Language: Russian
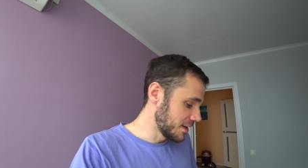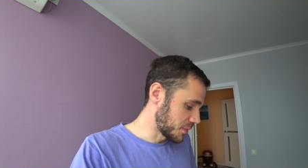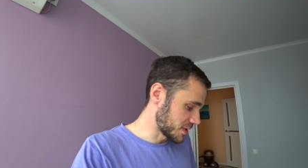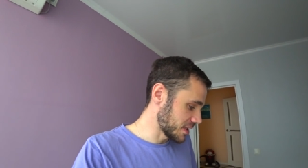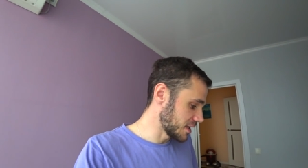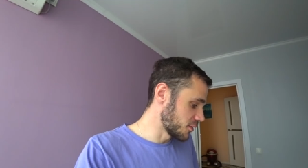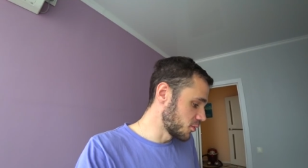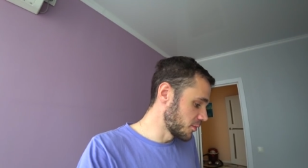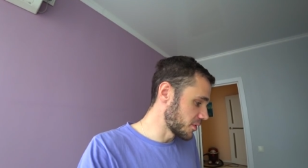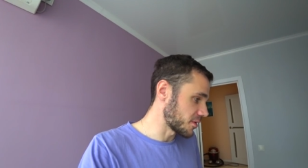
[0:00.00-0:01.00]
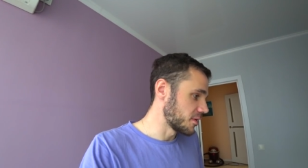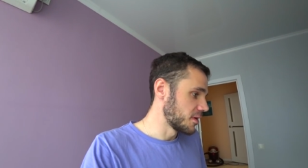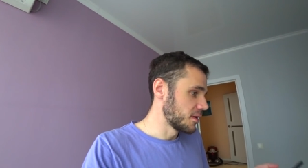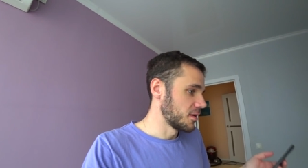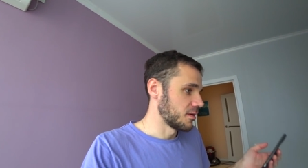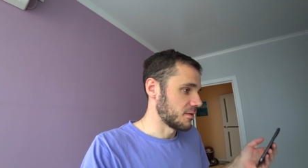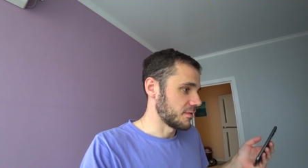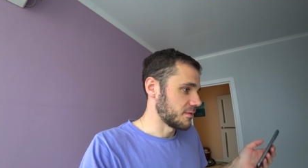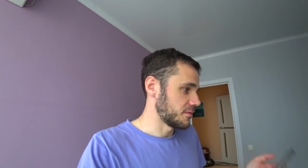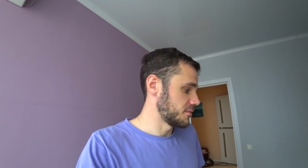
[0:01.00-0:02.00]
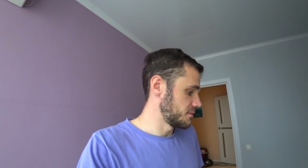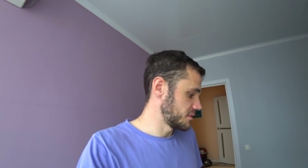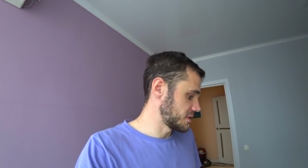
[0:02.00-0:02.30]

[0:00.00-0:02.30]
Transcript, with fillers: Прислала номер, э,